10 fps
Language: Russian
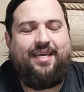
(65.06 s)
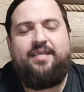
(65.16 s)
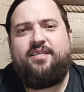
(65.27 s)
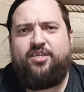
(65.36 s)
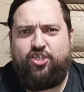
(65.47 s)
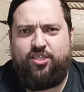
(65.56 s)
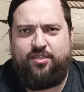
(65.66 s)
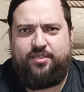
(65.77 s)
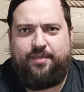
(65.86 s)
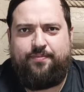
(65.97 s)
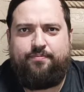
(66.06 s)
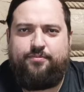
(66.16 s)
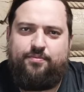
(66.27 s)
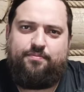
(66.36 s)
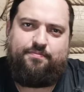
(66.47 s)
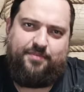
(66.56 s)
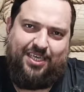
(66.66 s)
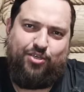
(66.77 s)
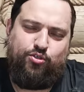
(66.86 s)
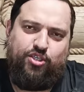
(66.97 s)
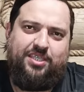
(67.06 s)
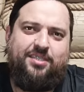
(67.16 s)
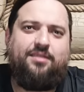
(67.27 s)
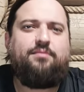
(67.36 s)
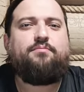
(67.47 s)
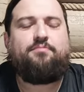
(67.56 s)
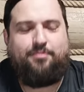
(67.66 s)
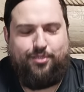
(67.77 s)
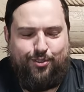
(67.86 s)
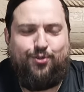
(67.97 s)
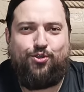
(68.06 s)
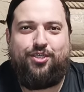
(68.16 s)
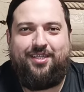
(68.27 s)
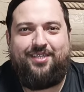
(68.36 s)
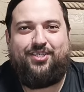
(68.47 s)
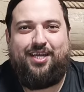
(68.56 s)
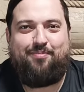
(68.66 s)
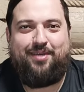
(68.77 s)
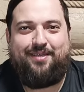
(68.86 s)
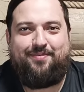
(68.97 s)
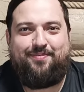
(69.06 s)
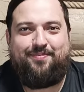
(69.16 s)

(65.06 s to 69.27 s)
я не решился. Скажу честно, задушила жабка.